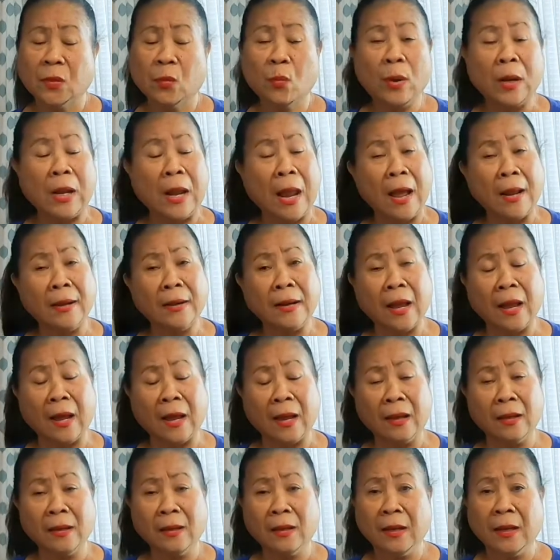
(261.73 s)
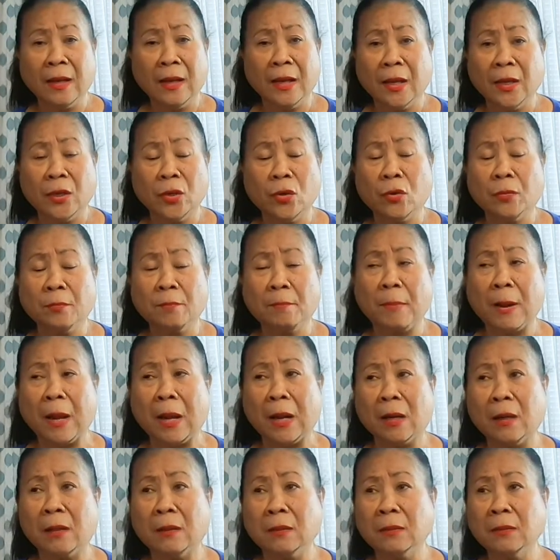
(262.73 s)
wala na. Yun
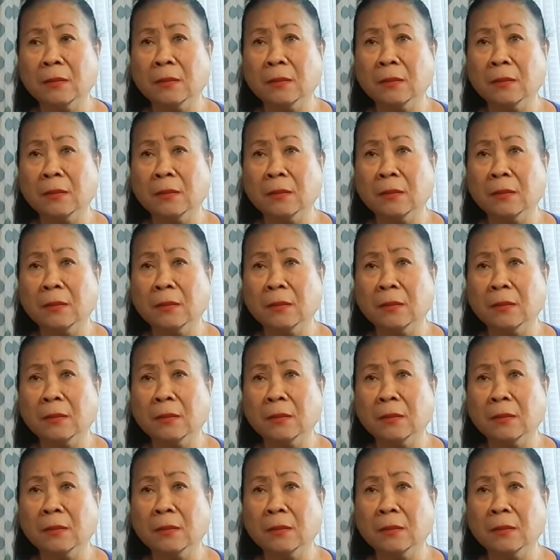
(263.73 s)
bang